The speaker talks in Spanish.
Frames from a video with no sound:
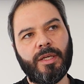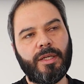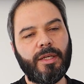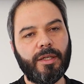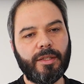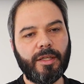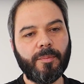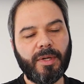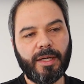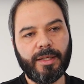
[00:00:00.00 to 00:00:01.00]
Y este ir
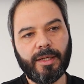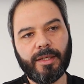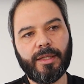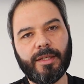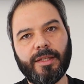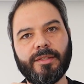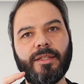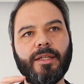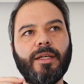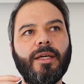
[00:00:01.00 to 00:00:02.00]
más allá quiere
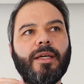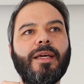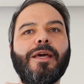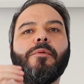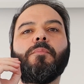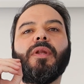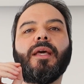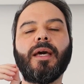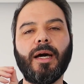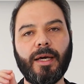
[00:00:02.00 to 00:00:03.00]
decir qué
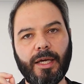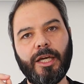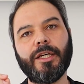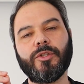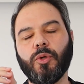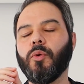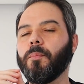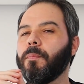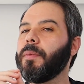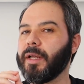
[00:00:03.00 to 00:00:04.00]
implica esto
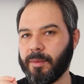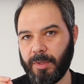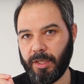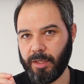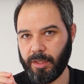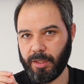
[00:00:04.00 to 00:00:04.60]
para mí.